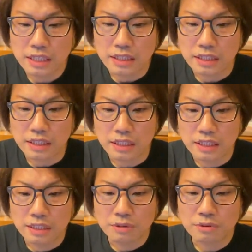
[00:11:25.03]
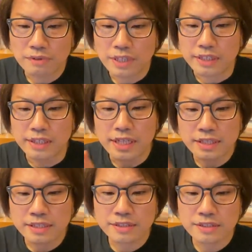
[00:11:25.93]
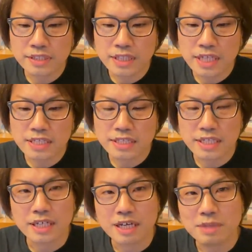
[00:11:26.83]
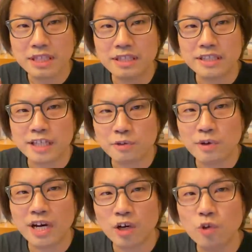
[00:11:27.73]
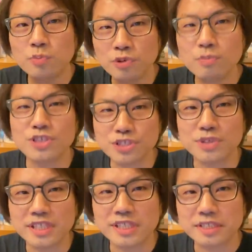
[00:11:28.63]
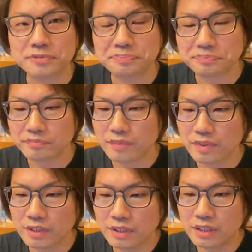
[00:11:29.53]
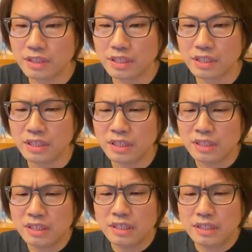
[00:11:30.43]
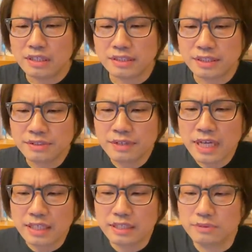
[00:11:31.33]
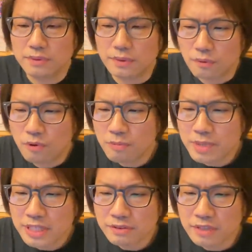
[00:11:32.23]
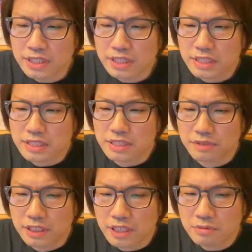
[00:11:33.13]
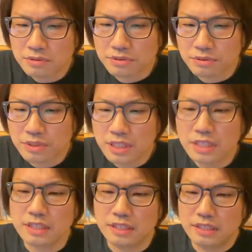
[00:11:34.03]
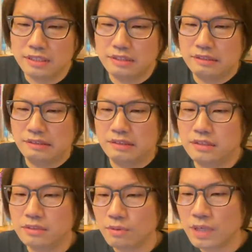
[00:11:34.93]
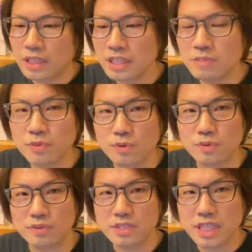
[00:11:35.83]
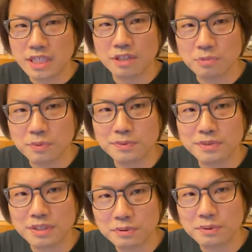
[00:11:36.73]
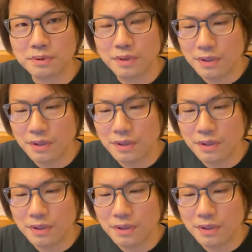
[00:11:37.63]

で、これは電通に対して構っていないのはハロプロも一緒です。で、ツアーの欧米ツアーに関しては多分それで、えー、お金にもしてたと思うんですけど、